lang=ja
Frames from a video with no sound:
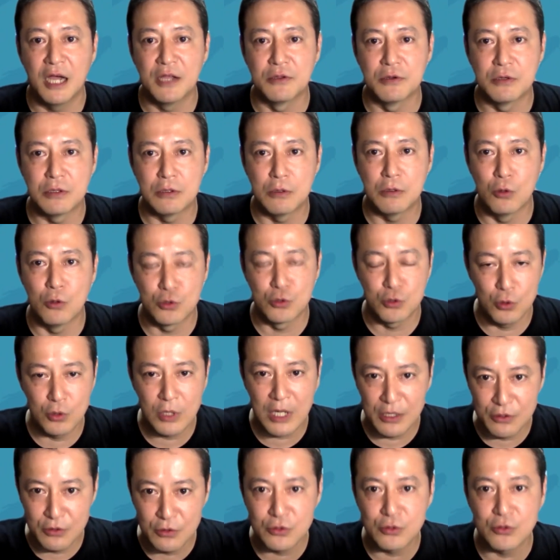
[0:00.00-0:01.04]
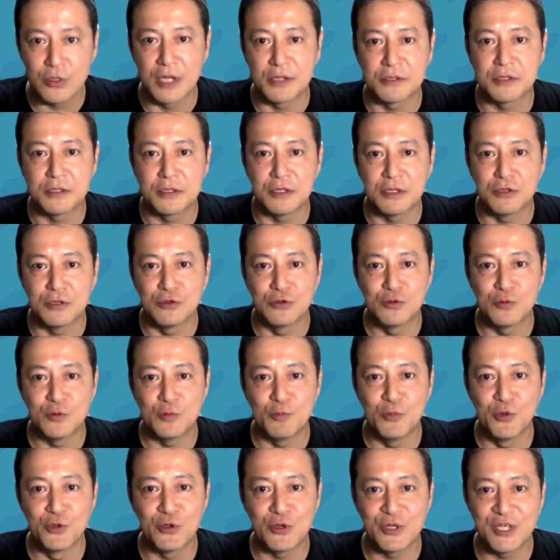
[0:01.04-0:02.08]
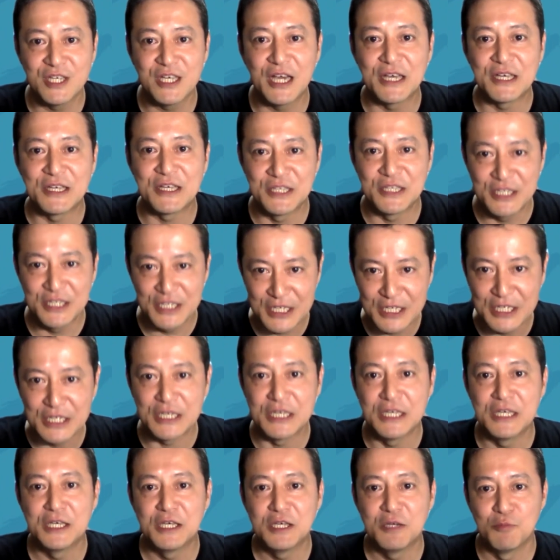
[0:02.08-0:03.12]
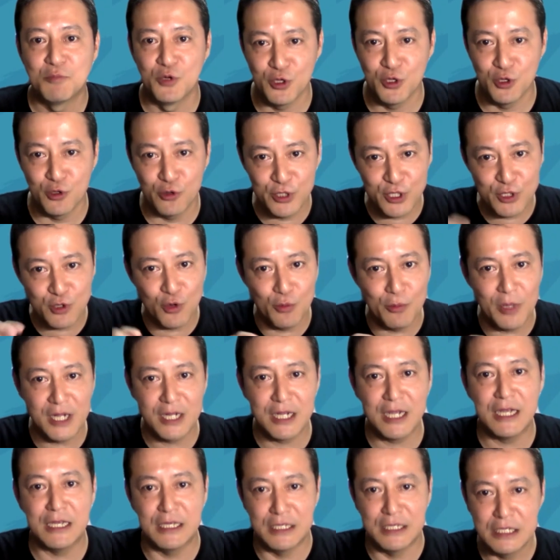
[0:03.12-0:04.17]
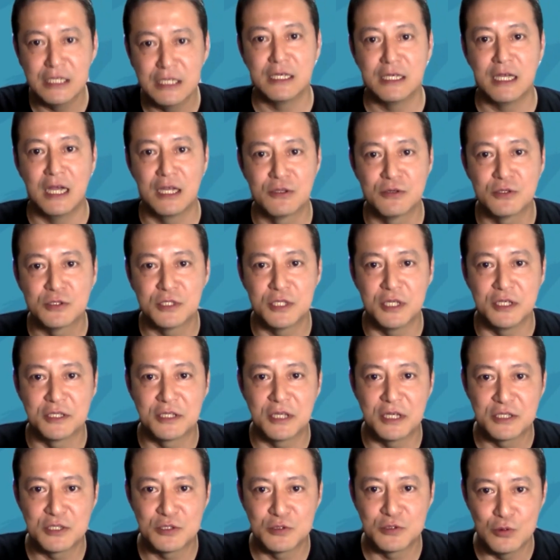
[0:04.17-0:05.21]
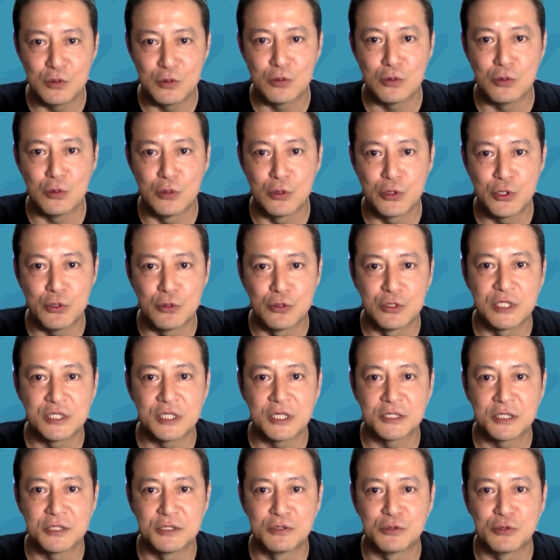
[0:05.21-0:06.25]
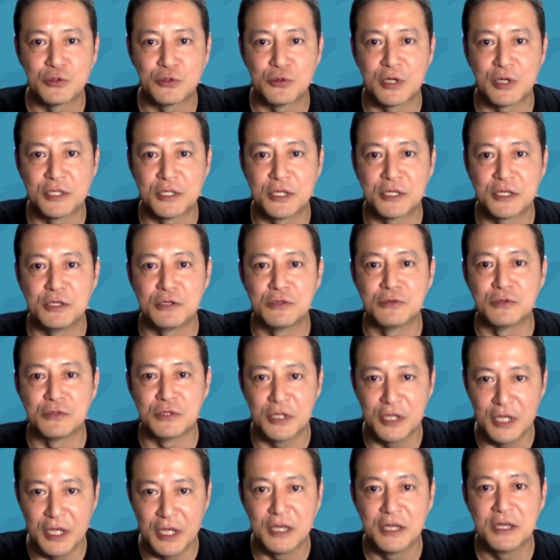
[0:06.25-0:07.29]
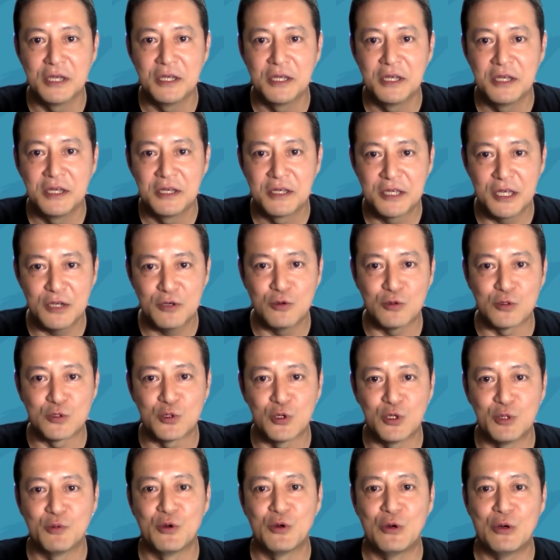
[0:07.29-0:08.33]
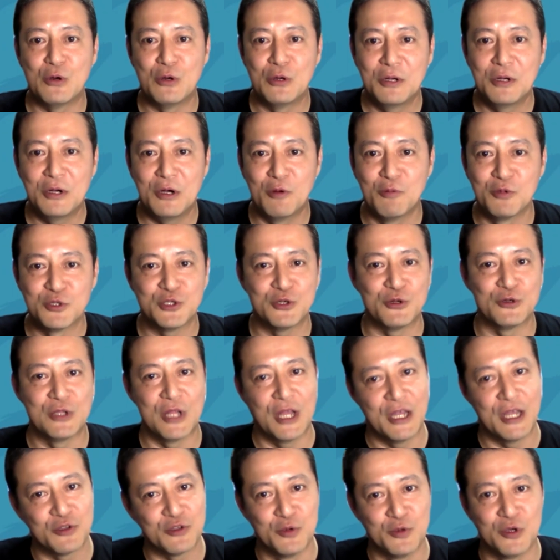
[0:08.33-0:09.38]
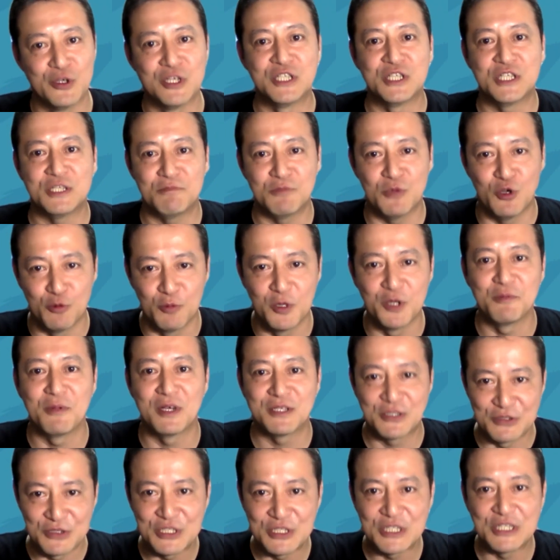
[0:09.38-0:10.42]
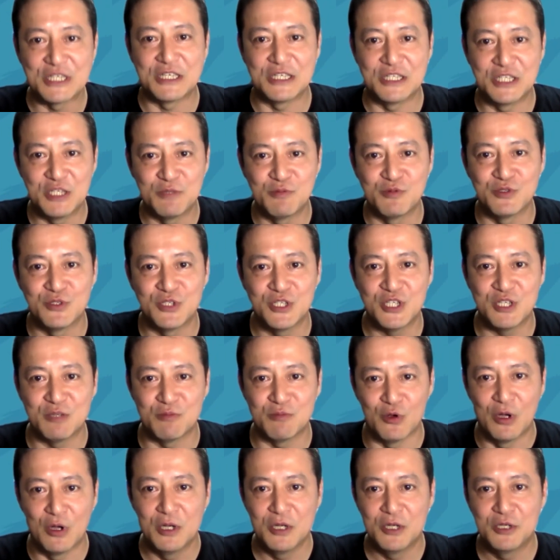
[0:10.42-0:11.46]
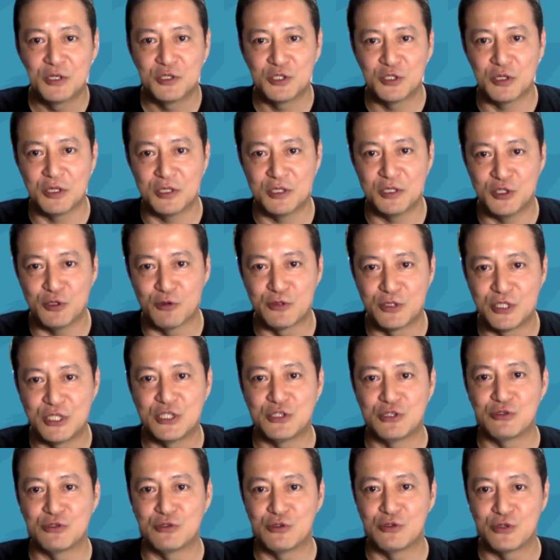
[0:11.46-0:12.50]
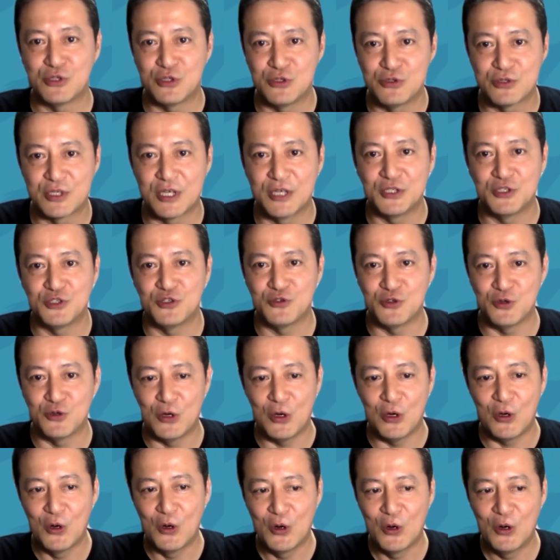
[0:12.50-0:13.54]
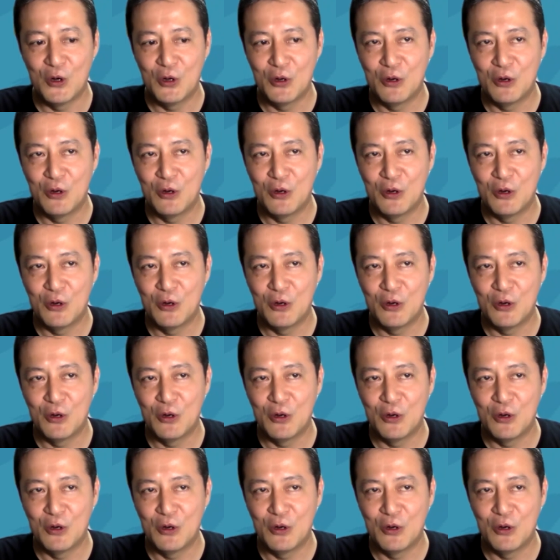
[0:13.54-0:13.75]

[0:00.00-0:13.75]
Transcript: あの応答可能とかっていうもの以外に、より細かいあのステータスをこう表示させることができるんで、結構それも面白いなと思いし思いますし、自分自身も食事中と休憩中を